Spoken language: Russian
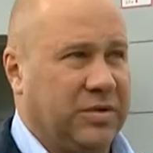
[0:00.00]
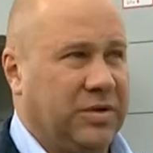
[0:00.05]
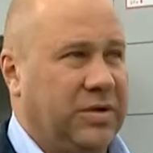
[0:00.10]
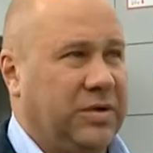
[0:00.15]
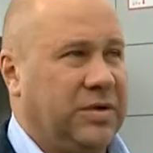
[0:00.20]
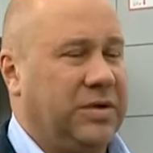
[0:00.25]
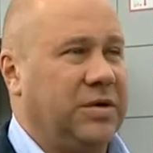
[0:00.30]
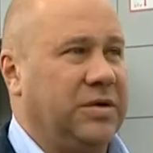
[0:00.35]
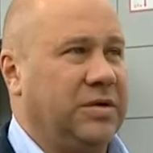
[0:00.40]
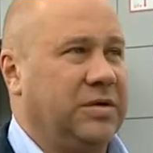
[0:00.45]

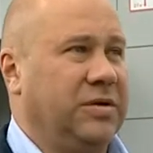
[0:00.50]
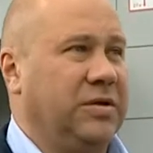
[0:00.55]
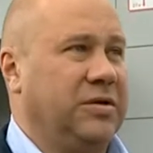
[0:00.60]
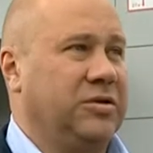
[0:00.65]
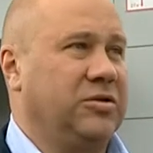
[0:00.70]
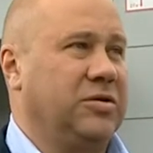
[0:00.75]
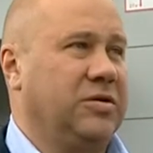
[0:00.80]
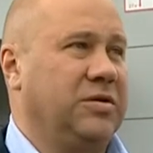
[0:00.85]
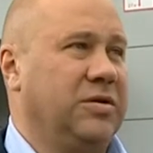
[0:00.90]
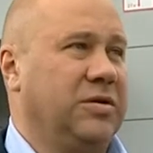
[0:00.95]
Да?
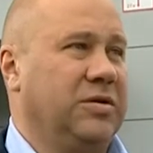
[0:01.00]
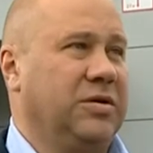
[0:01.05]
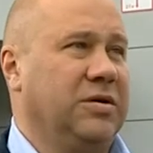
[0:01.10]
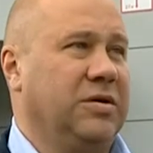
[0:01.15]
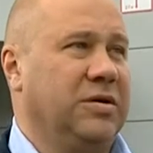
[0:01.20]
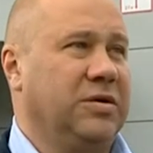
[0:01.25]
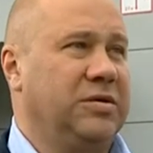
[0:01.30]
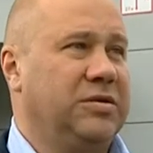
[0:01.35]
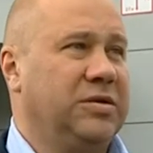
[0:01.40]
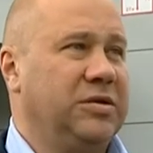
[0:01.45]
Значит,
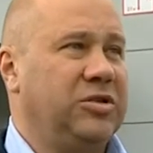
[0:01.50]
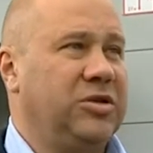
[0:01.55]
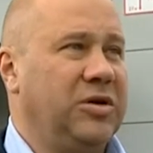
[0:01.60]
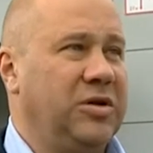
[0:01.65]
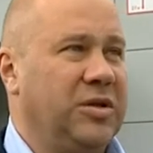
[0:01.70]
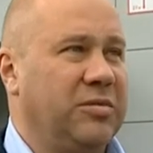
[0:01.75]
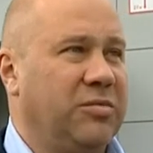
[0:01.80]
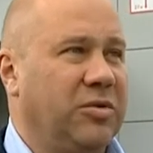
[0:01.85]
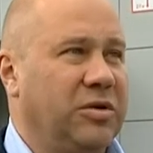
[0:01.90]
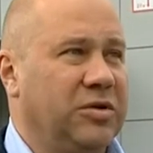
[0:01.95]
э,
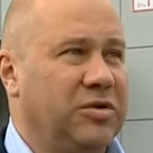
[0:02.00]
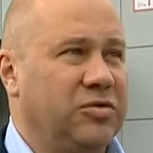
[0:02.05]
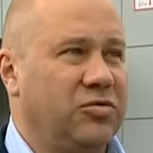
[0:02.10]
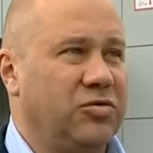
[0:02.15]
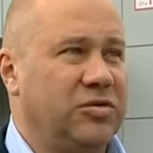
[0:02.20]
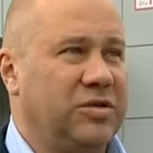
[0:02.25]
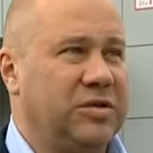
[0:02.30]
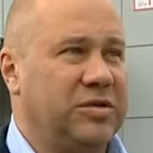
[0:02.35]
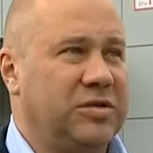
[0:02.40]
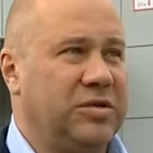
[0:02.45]
изначально была
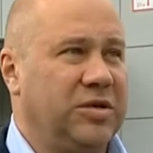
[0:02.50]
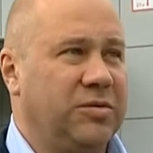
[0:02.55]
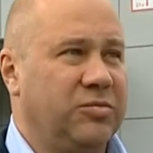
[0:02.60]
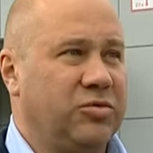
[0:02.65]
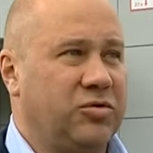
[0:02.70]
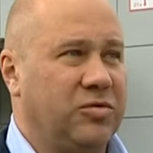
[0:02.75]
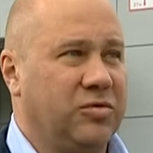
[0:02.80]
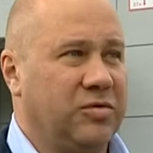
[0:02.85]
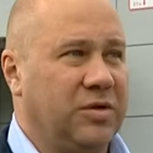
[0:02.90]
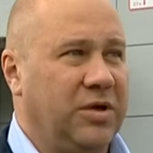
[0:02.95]
сложность с тем,
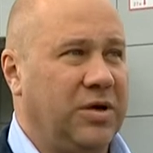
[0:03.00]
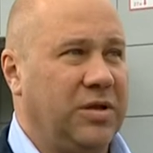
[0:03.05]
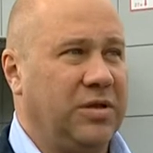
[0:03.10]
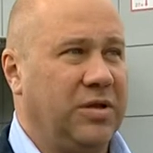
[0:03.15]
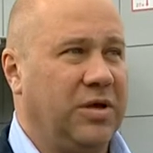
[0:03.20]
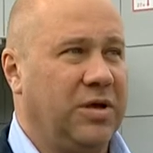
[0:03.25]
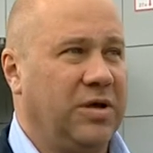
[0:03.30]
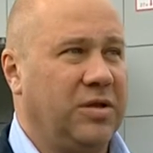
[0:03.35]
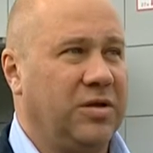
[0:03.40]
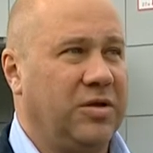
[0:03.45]
что
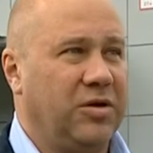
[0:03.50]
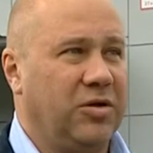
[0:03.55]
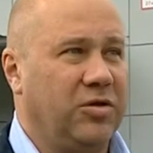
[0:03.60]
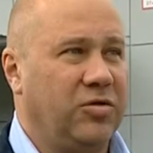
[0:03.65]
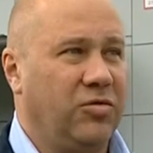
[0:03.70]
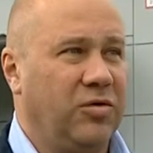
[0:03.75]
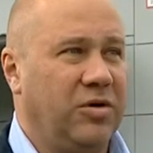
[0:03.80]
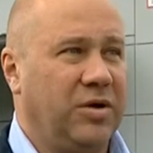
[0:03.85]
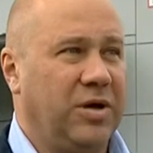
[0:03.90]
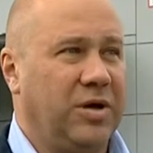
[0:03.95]
данная
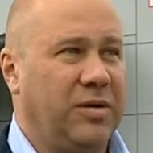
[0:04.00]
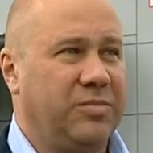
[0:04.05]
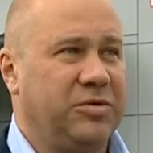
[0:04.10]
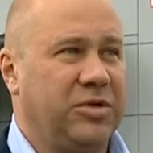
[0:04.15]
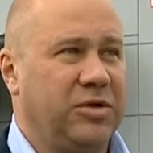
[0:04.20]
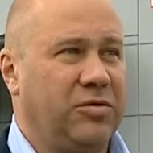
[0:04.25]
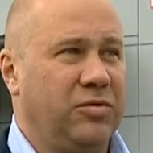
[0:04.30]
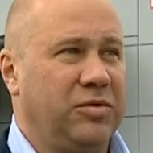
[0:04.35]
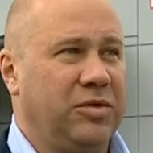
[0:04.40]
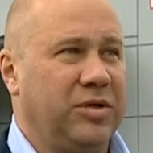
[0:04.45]
территория
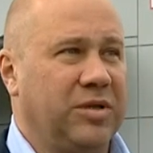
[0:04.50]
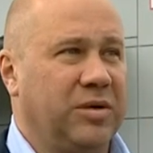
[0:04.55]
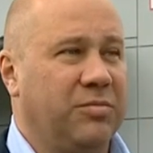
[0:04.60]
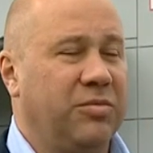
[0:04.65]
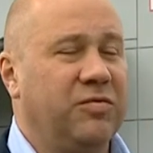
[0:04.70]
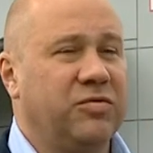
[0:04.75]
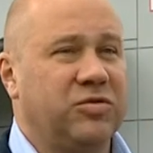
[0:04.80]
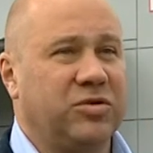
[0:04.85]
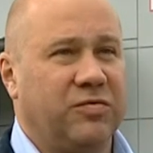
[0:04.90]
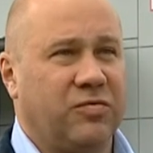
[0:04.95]
абсолютно это
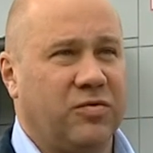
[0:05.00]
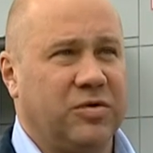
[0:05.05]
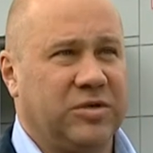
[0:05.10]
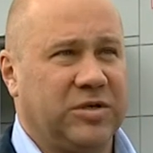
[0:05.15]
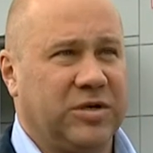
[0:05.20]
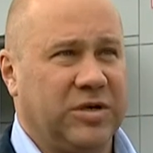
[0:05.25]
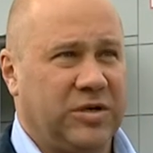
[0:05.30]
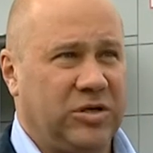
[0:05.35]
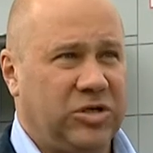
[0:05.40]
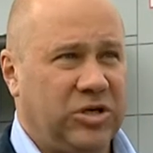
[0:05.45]
бывшая
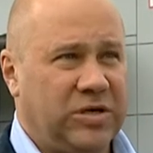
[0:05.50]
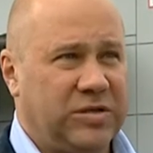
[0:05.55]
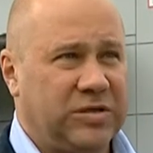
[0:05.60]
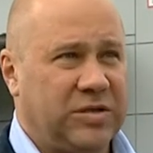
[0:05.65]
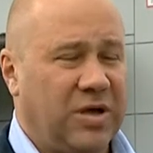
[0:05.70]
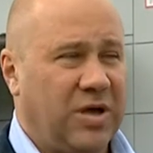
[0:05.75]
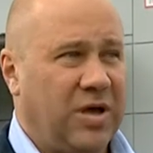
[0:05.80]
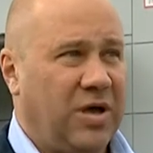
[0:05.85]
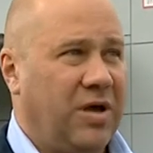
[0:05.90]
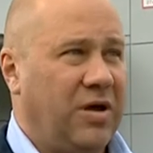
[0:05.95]
воинская часть,
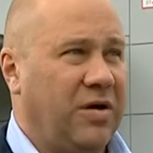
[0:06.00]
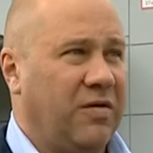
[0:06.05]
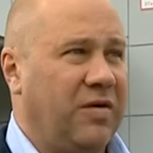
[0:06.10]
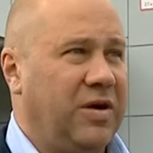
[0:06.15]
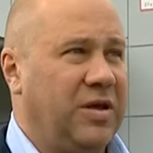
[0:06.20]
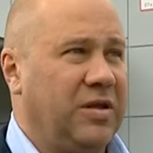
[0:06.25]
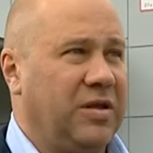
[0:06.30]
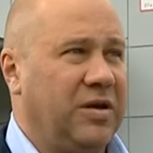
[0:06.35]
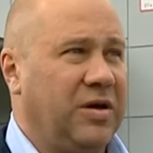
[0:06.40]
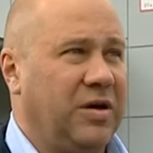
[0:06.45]

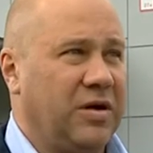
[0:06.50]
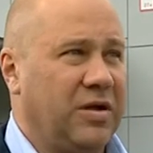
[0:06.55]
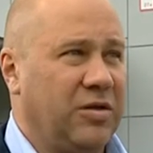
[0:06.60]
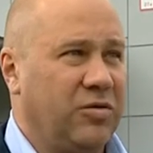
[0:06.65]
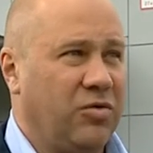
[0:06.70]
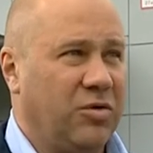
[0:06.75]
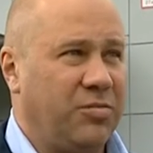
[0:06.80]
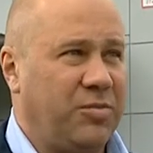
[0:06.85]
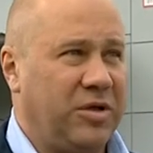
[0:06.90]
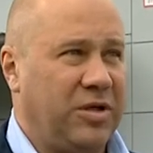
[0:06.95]
военный
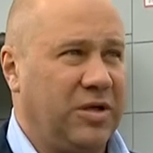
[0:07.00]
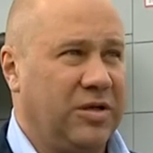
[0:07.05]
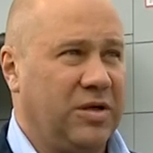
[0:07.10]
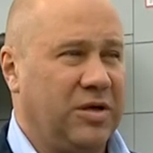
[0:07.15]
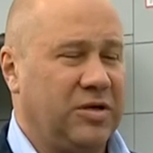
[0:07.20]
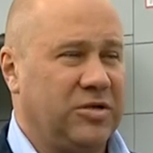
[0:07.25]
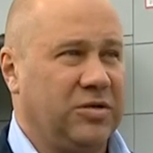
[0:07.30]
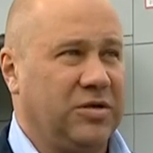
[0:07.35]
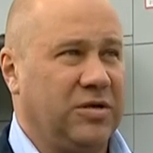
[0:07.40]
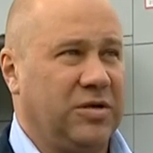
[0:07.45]
городок,
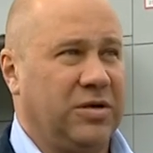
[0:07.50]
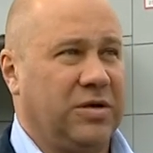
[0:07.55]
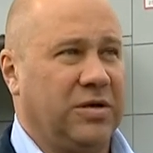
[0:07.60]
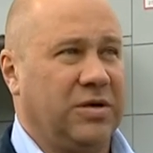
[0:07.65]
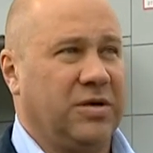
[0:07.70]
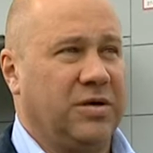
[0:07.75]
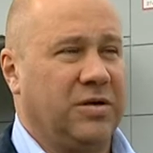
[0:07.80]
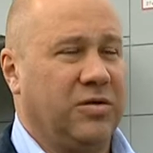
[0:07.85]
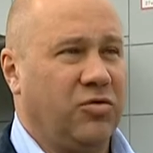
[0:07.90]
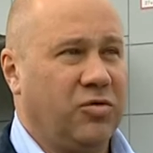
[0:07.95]
пятиэтажные
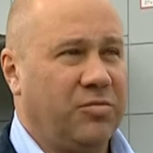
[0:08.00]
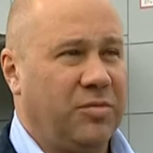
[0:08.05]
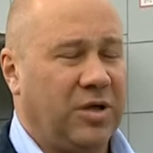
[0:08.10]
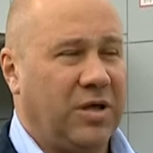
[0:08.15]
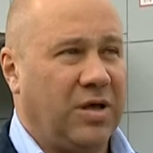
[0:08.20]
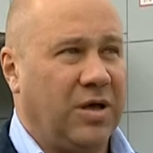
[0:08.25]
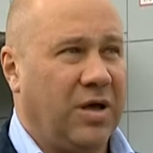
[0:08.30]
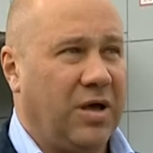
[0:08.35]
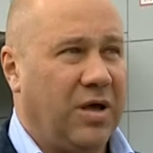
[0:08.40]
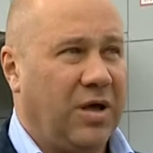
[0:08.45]
э,
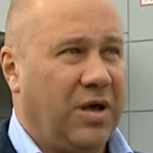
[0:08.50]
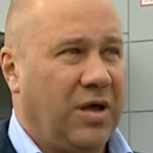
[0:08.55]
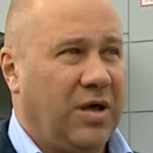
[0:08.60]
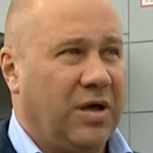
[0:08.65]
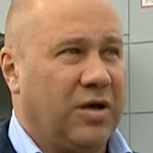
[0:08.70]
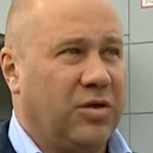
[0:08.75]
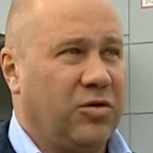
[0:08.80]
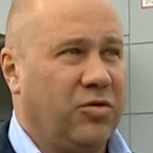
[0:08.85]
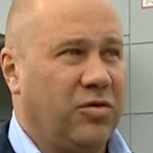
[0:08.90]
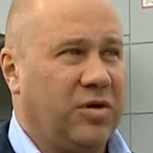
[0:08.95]
домики,
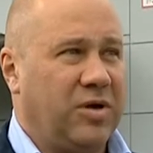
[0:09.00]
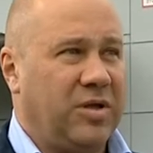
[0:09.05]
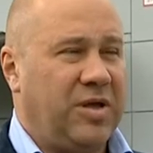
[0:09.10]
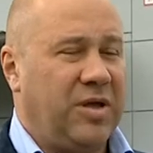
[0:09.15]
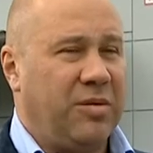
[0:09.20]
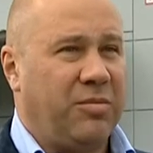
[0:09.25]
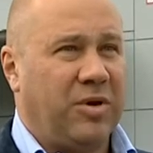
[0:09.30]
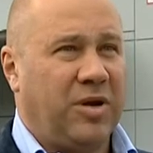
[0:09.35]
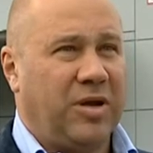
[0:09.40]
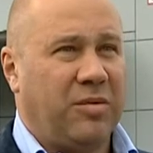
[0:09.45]
которые
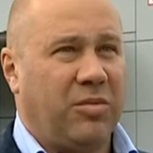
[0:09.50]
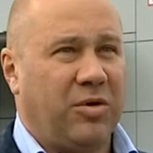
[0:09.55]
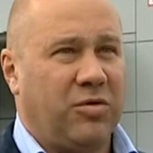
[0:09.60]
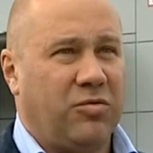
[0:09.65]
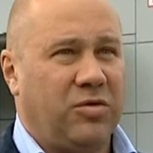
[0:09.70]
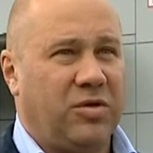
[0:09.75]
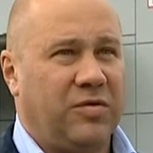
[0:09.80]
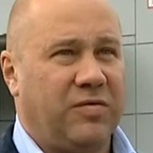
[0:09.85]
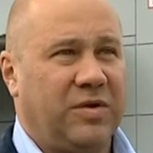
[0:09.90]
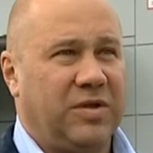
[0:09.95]
не были
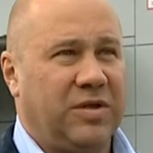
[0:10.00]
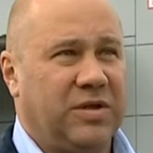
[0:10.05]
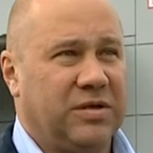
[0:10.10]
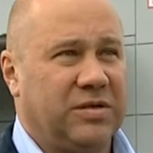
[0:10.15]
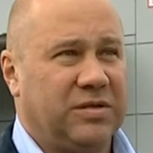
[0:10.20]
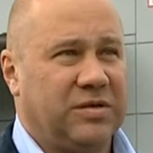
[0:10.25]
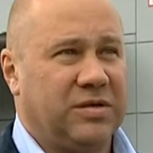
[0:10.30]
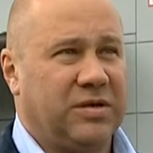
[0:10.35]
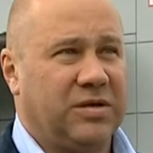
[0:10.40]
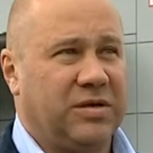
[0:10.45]
оборудованы
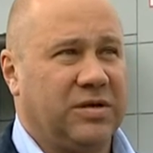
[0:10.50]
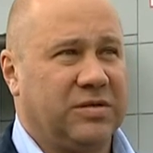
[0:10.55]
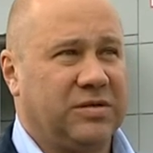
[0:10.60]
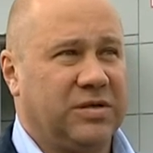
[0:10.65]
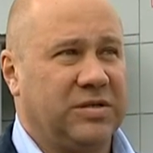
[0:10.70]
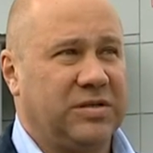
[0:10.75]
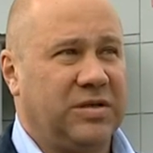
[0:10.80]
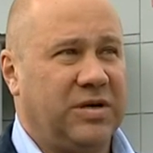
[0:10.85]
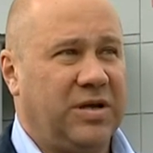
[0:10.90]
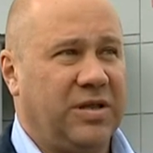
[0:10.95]
с э,
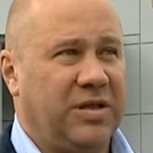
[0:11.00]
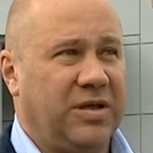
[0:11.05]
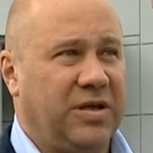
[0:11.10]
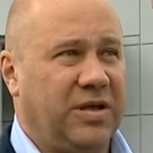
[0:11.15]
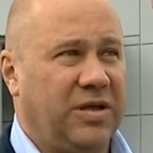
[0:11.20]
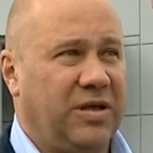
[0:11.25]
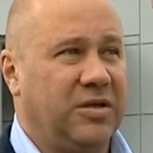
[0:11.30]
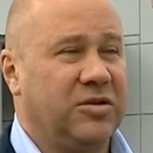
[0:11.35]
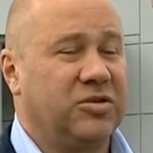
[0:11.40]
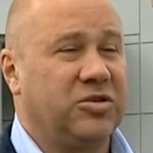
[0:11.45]
социальной
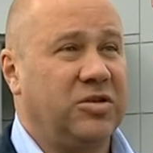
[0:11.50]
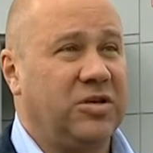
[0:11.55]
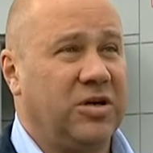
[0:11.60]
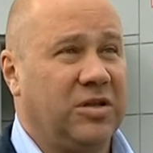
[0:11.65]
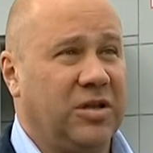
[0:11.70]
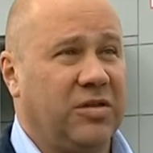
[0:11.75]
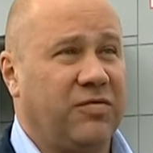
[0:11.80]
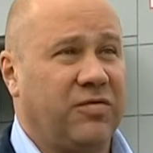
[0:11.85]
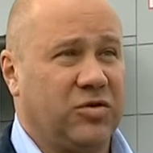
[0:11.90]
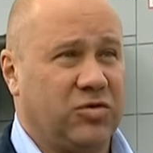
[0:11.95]
и
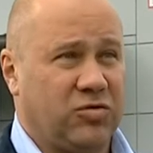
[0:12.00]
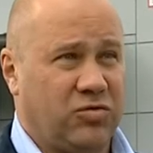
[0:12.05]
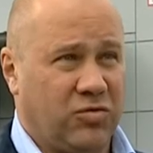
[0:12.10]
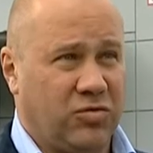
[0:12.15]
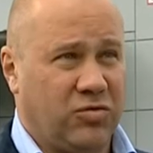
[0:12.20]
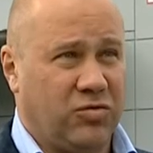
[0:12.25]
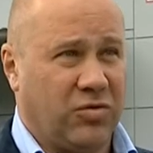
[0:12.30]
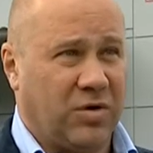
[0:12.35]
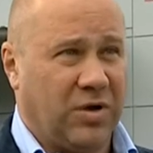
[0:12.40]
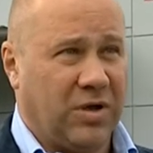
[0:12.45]
инженерной
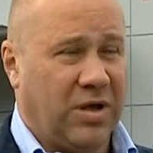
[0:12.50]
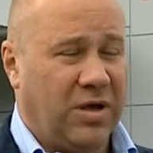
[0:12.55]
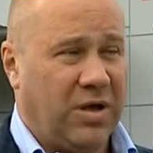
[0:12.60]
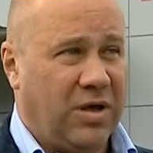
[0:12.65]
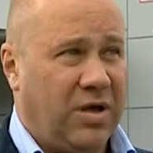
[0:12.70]
инфраструктурой.